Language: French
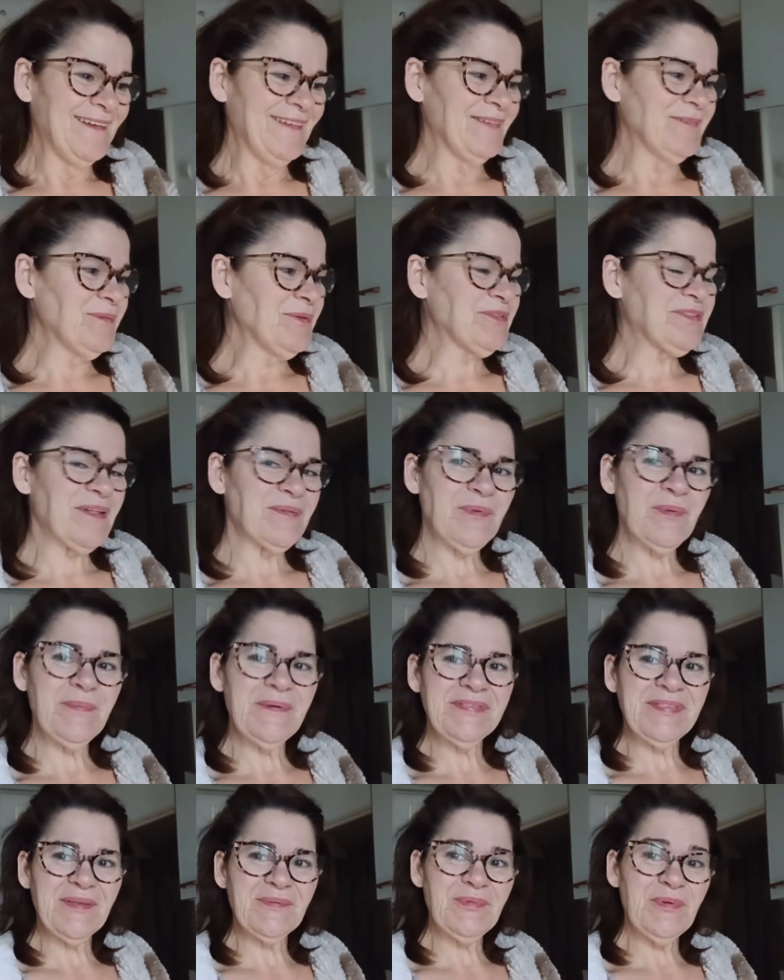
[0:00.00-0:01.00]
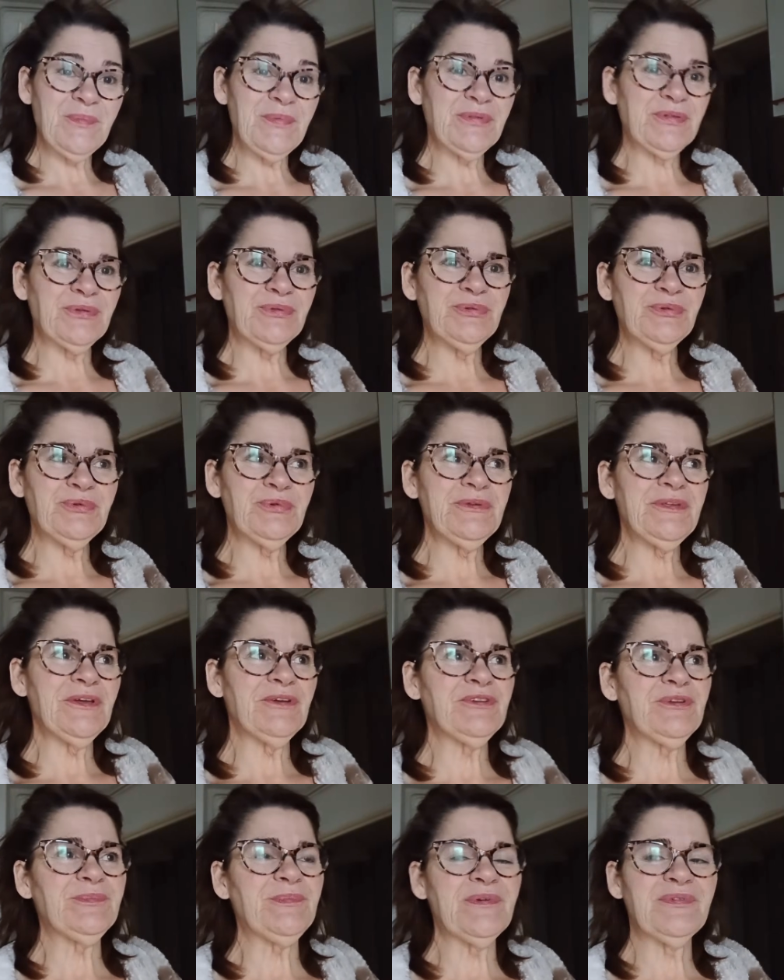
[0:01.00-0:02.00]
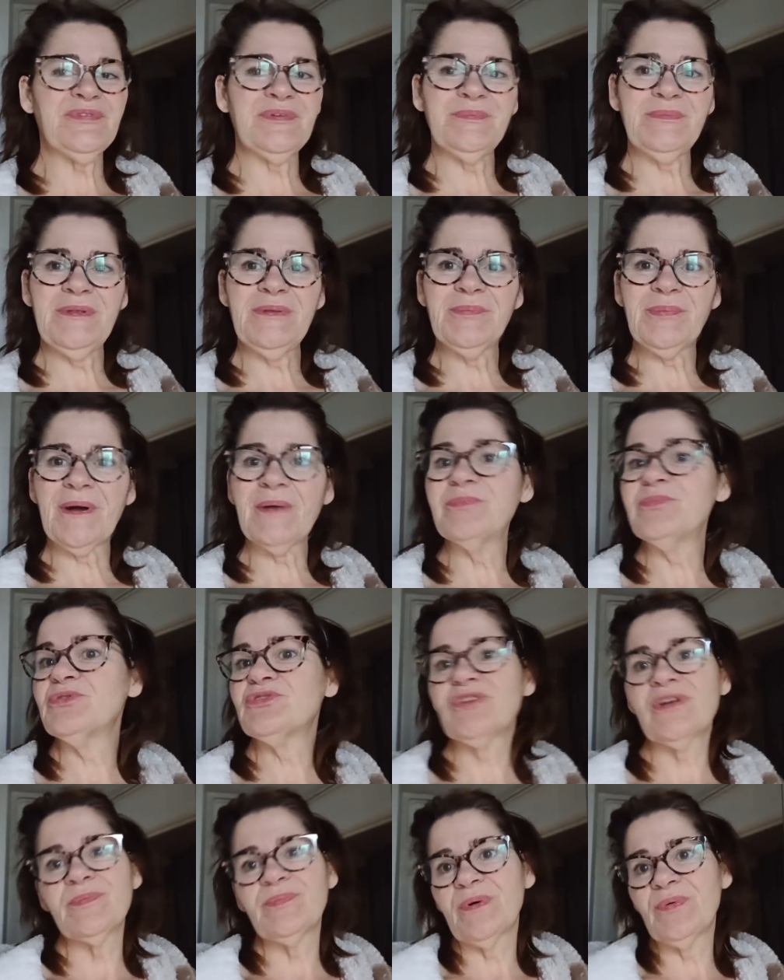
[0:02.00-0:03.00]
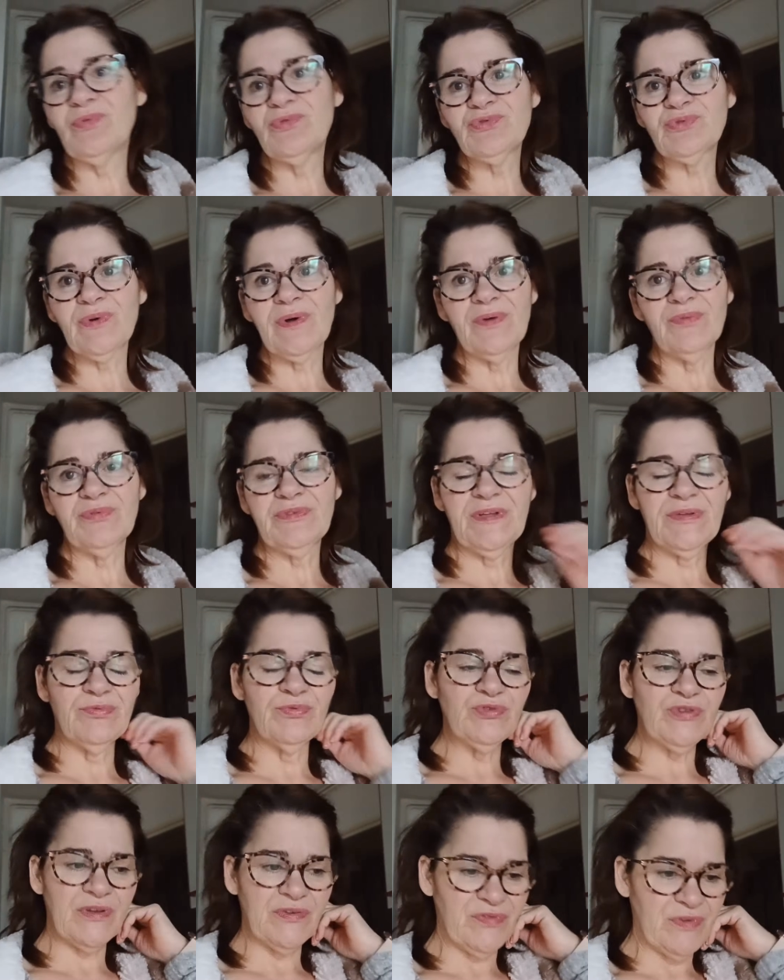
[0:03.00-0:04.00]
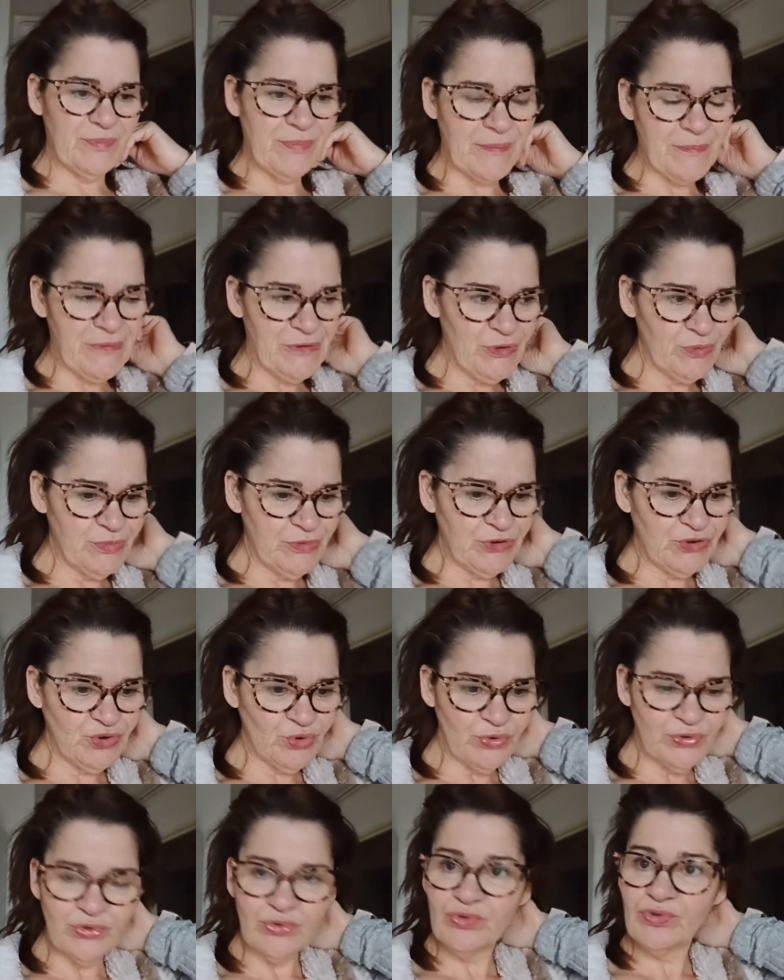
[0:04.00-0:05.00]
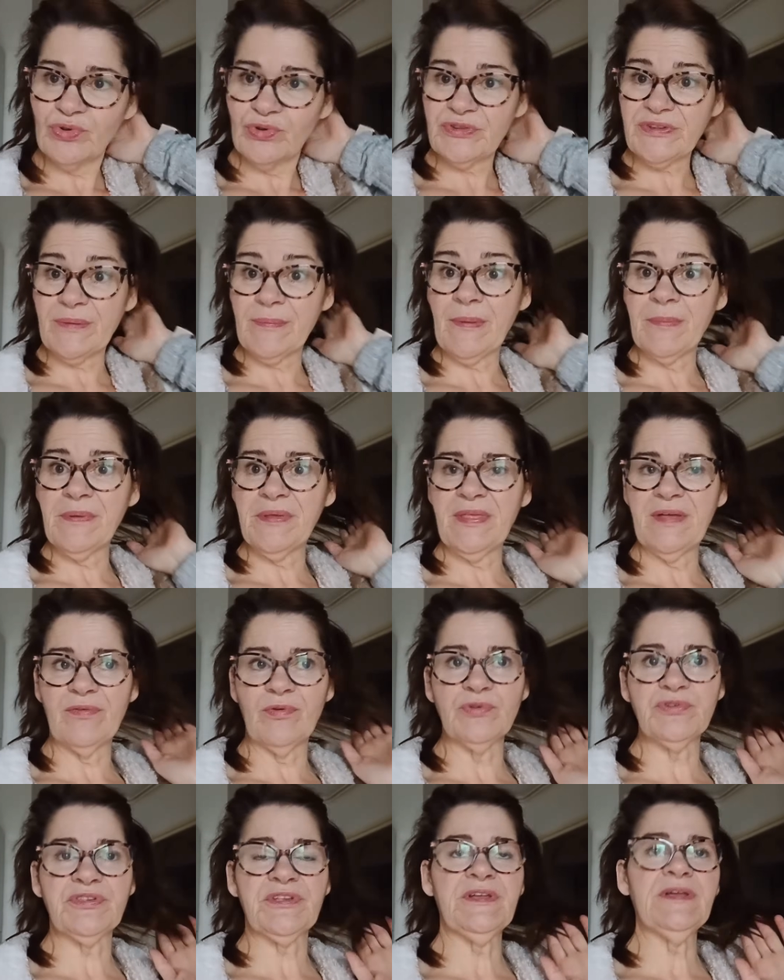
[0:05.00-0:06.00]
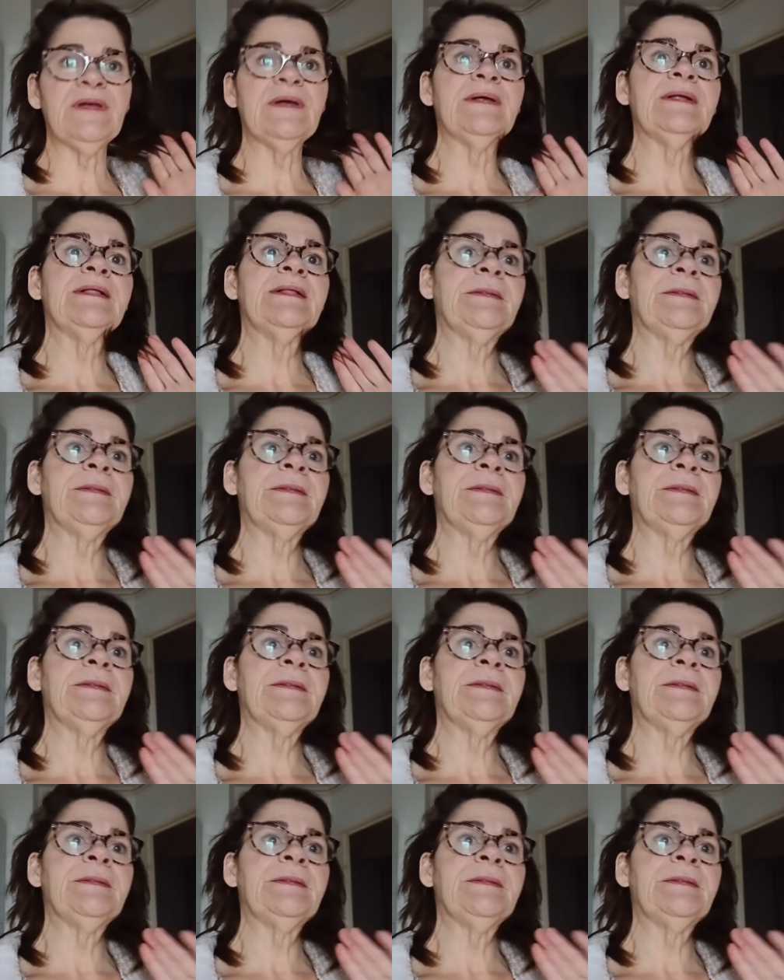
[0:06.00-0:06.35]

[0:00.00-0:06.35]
Ah bon, ça m'embête un peu parce que du coup, hier, j'ai pas fait une de prep, mais j'avais pas besoin. Vous avez vu, j'avais fait pas mal de petites choses, donc ça m'a bien avancé.